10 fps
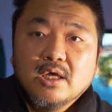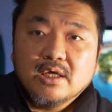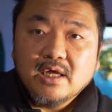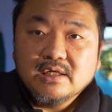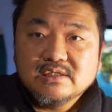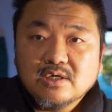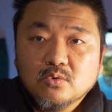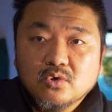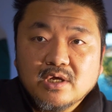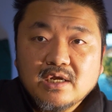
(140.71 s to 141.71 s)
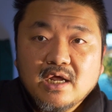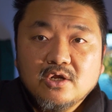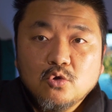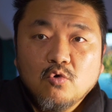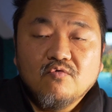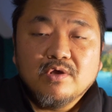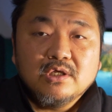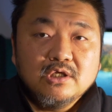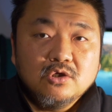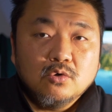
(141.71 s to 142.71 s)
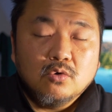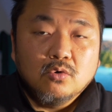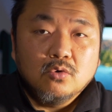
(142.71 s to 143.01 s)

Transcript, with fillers: che è il secondo canale dove io